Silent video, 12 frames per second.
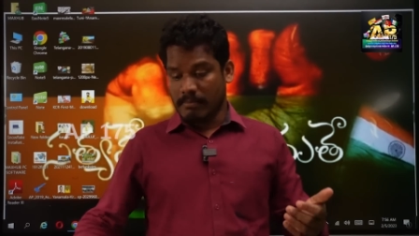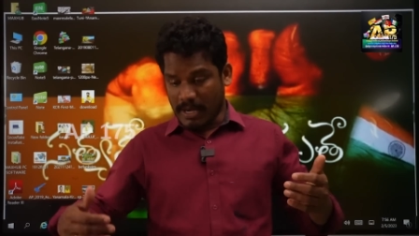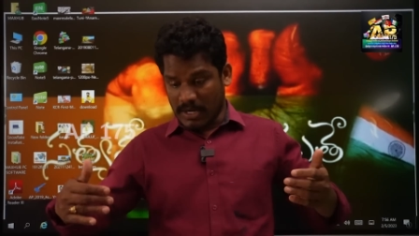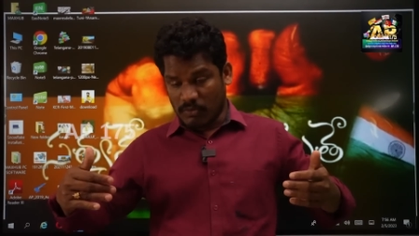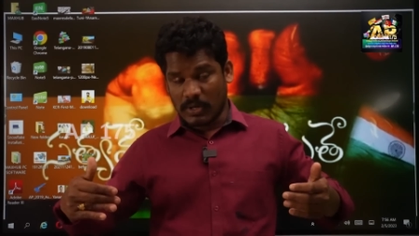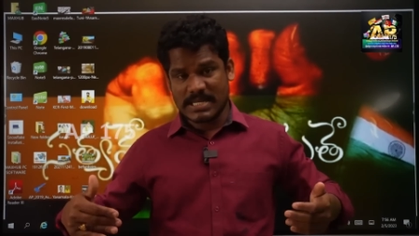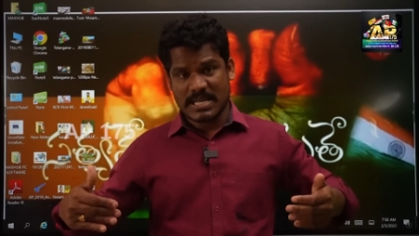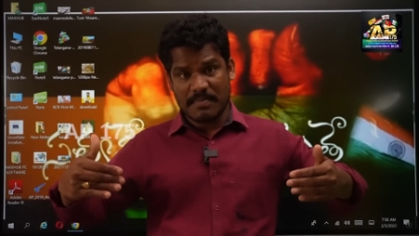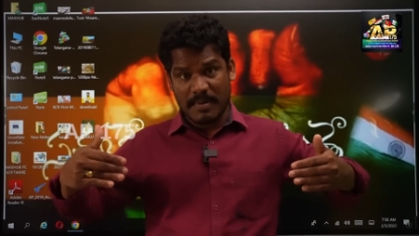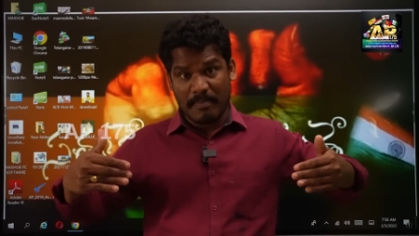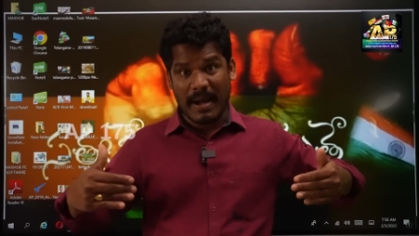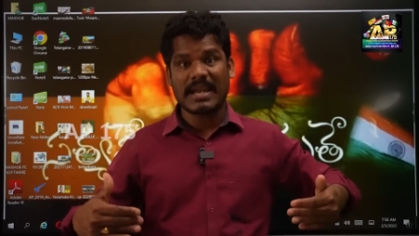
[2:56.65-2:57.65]
మనం
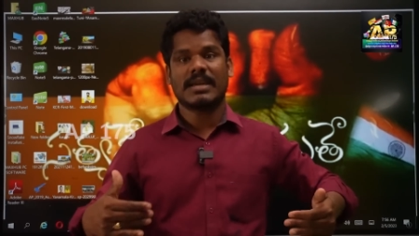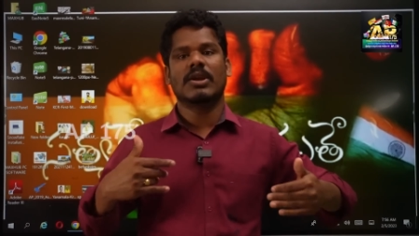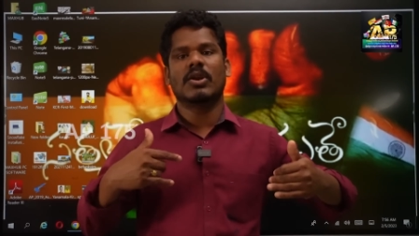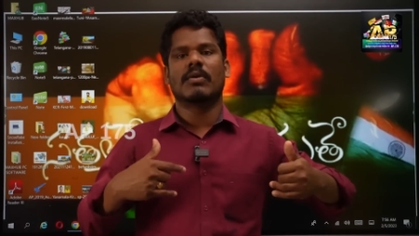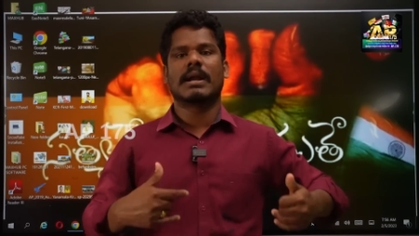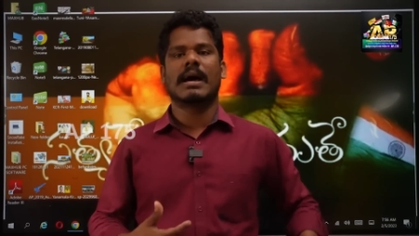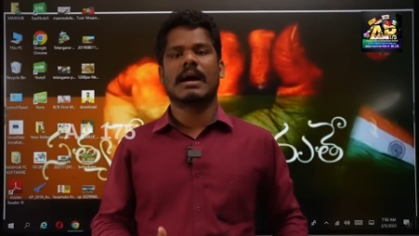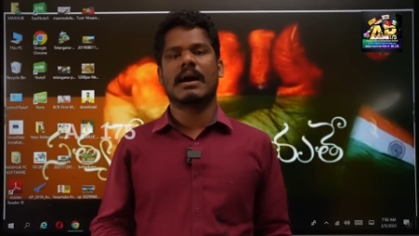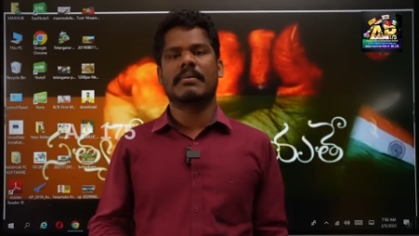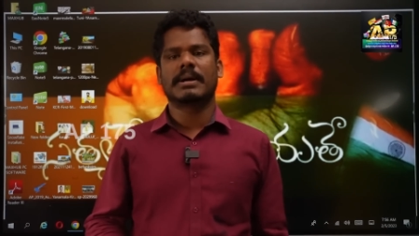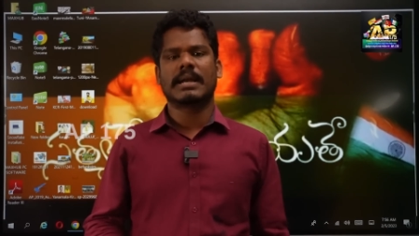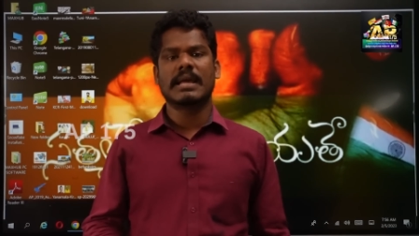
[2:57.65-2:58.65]
వైసీపీ పార్టీలో ఉన్నాం
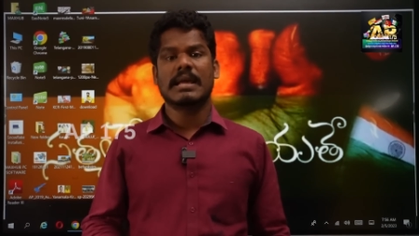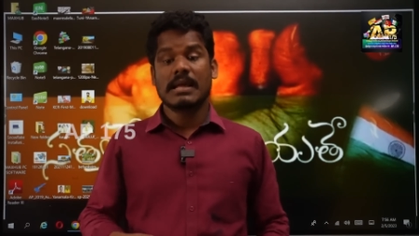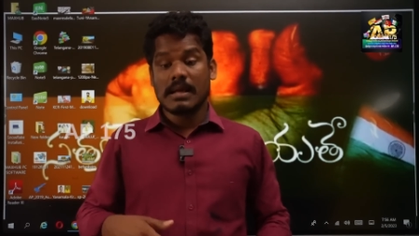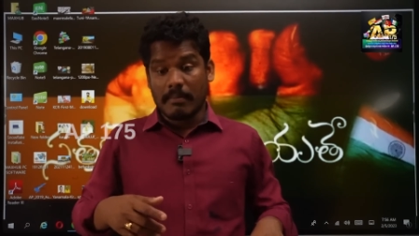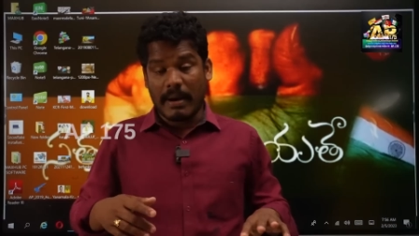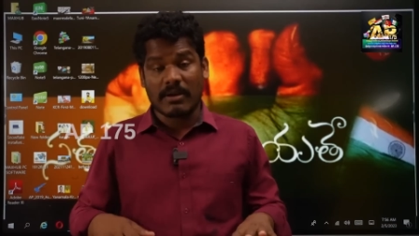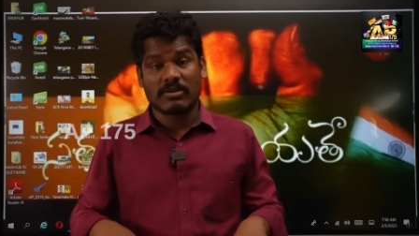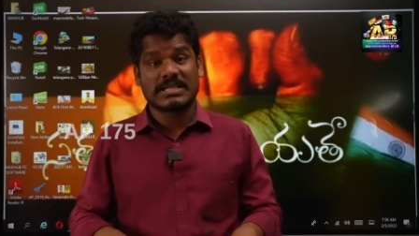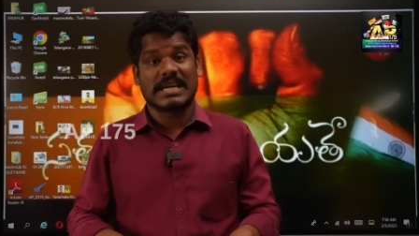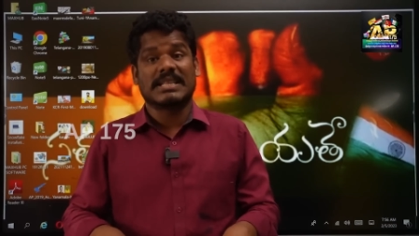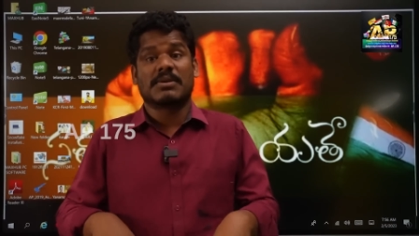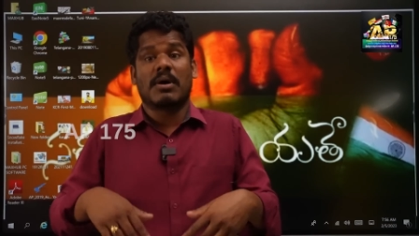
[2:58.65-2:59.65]
కాబట్టి మనం
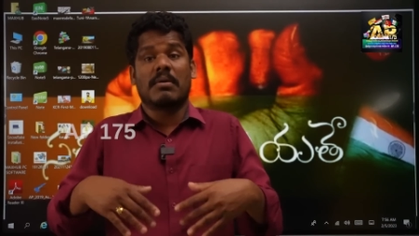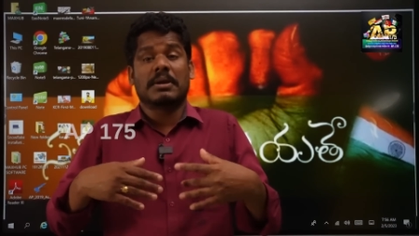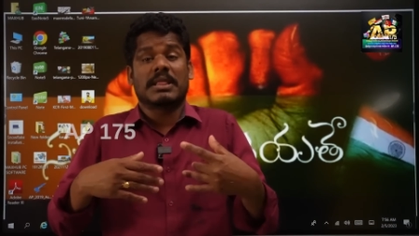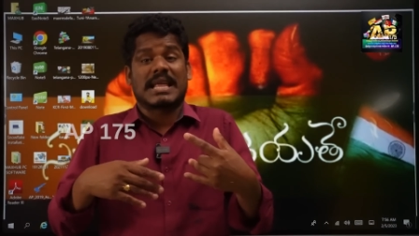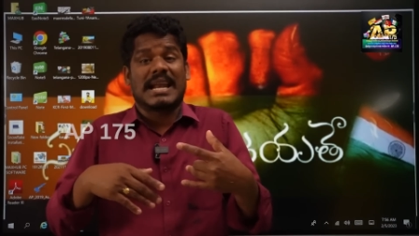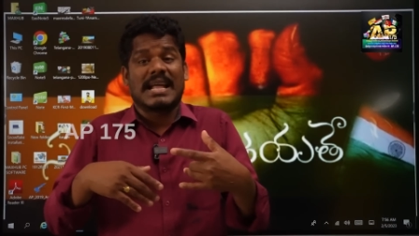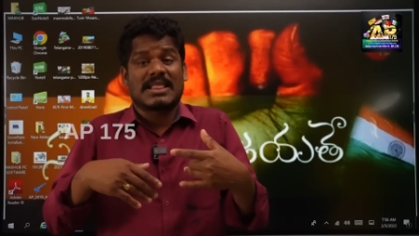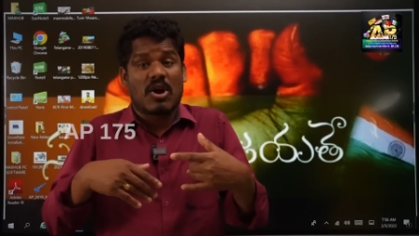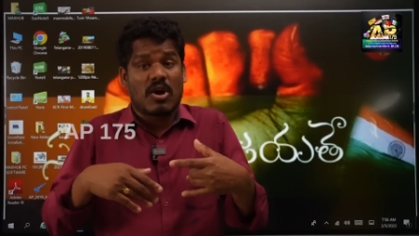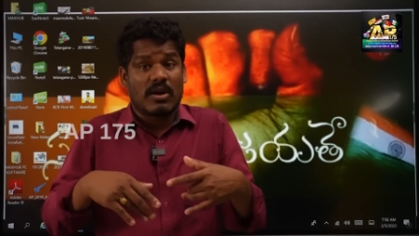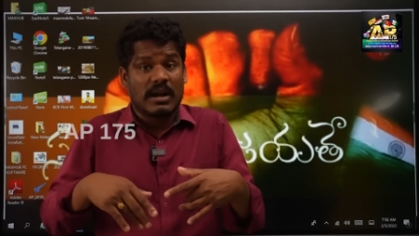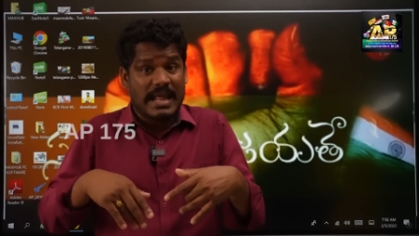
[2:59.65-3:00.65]
చంద్రబాబును
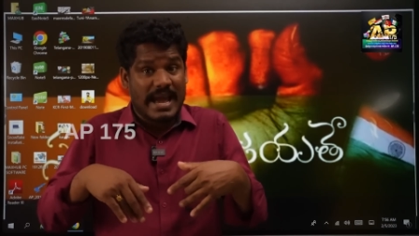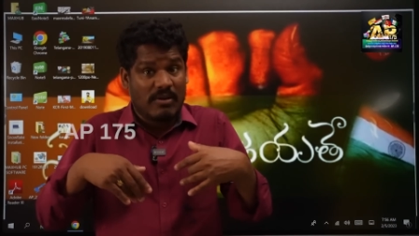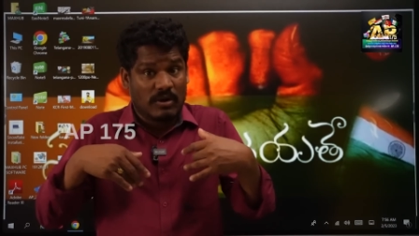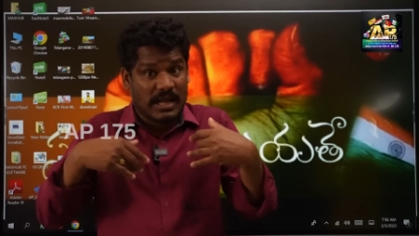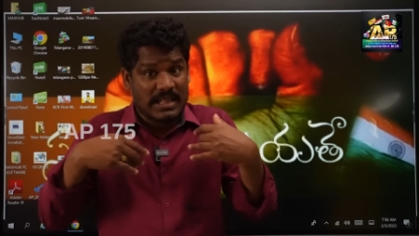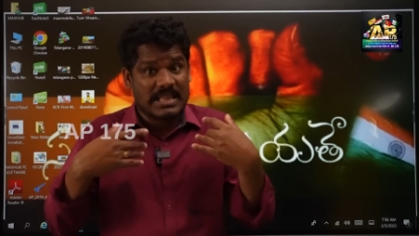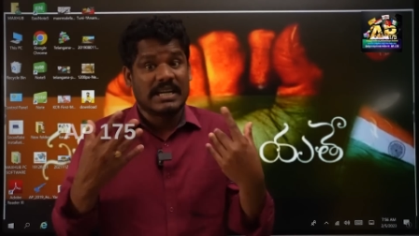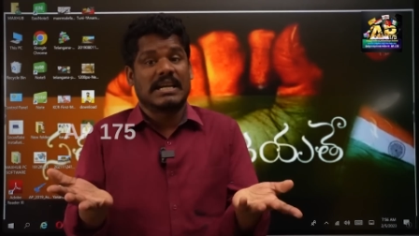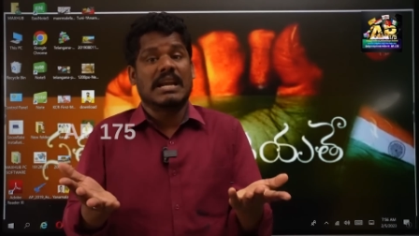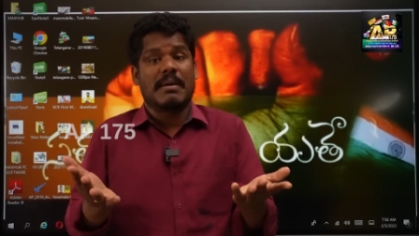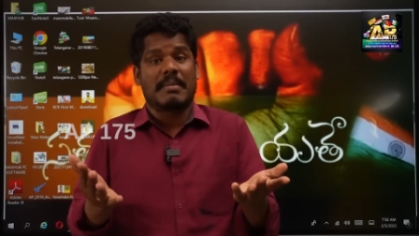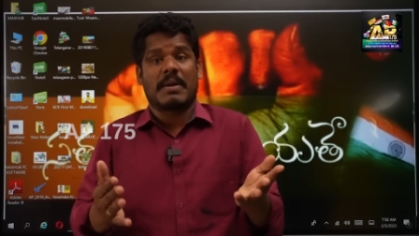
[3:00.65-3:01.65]
తలాతోకం లేకుండా
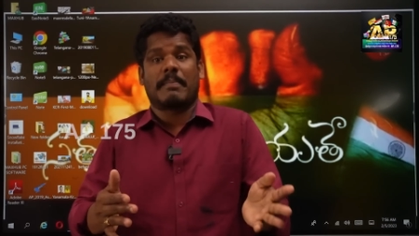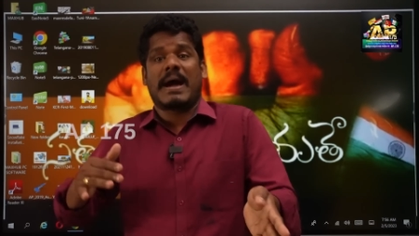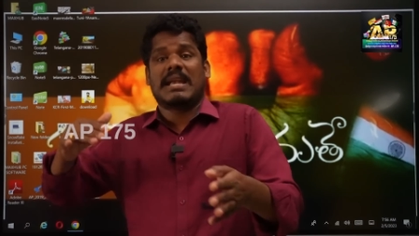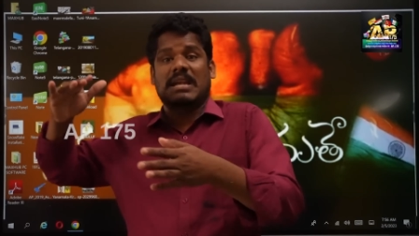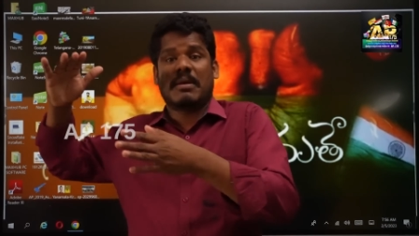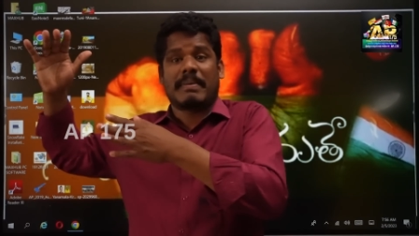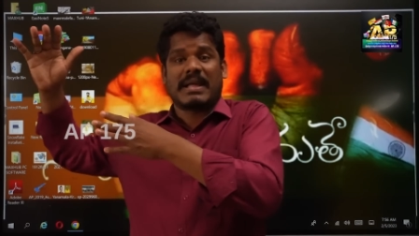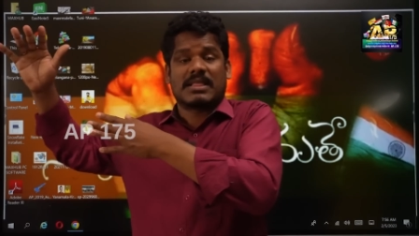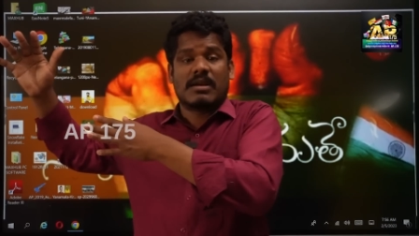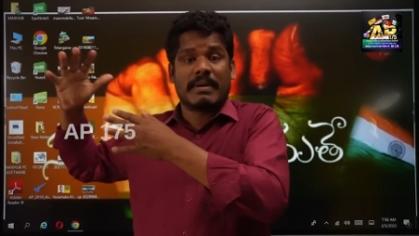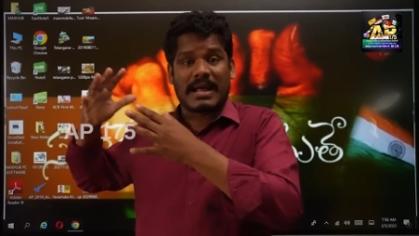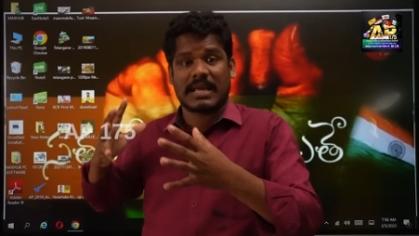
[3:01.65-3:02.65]
తిట్టినా మన పార్టీ
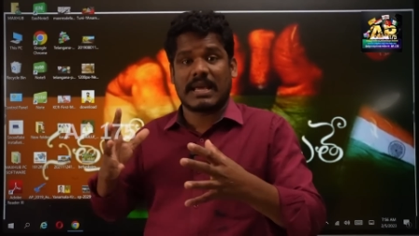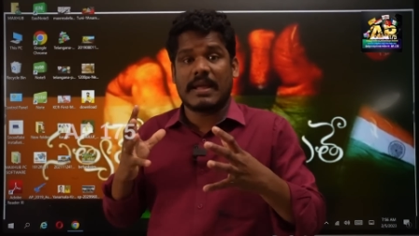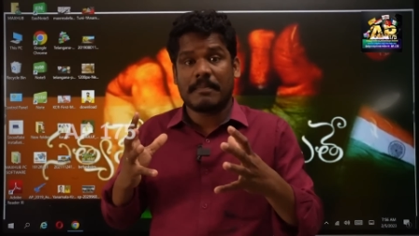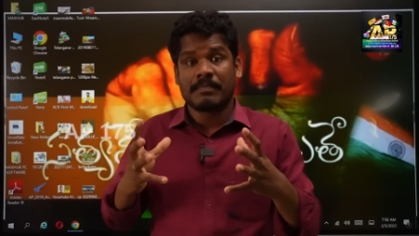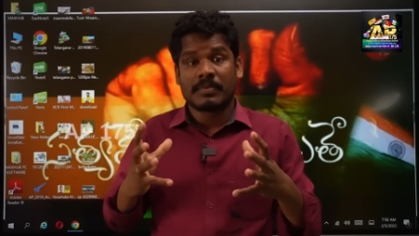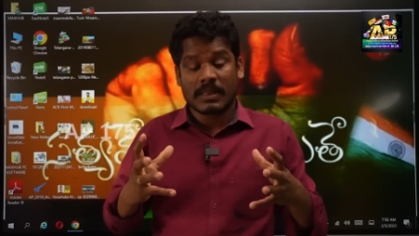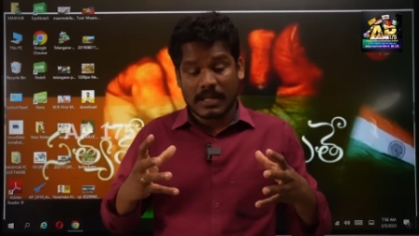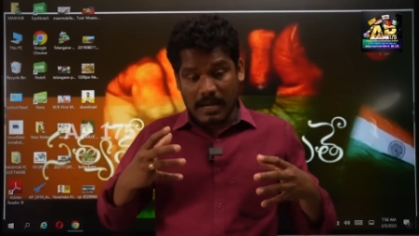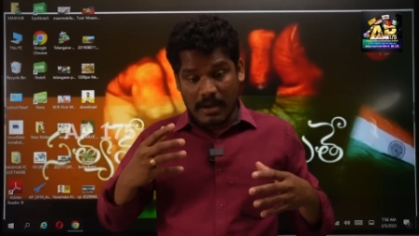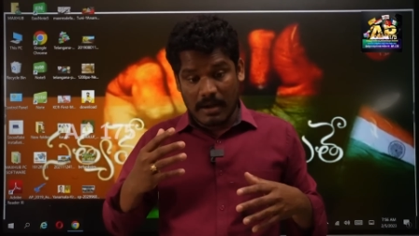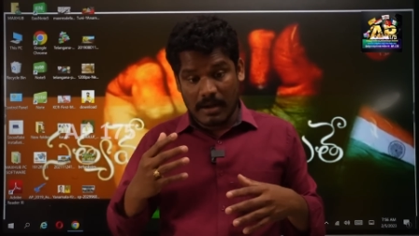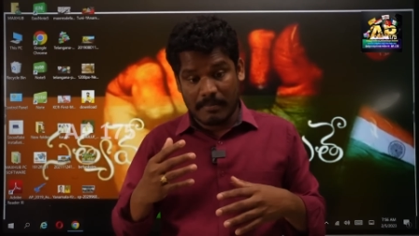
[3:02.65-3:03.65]
పెద్దలు మనకి
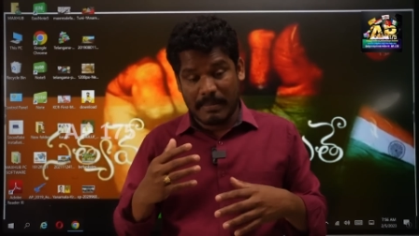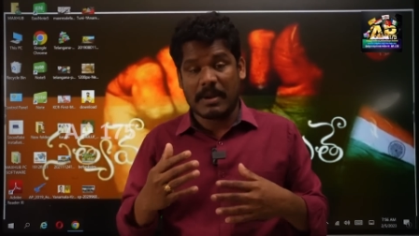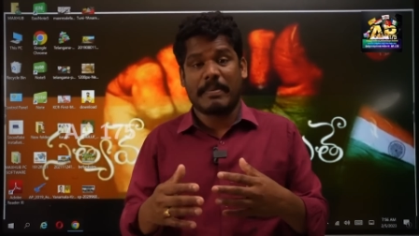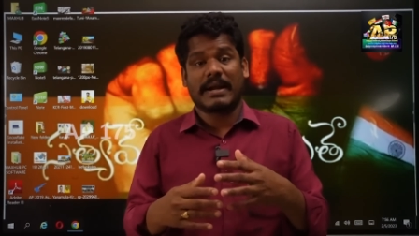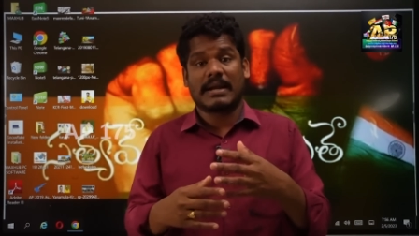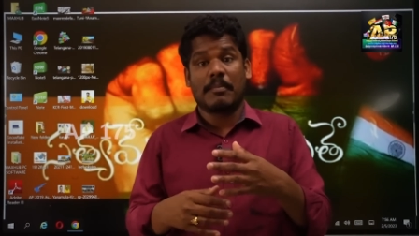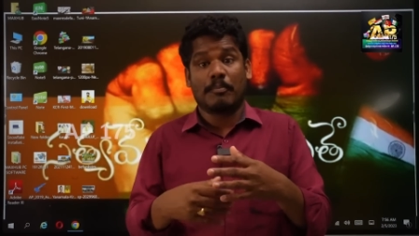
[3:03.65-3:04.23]
మన పట్ల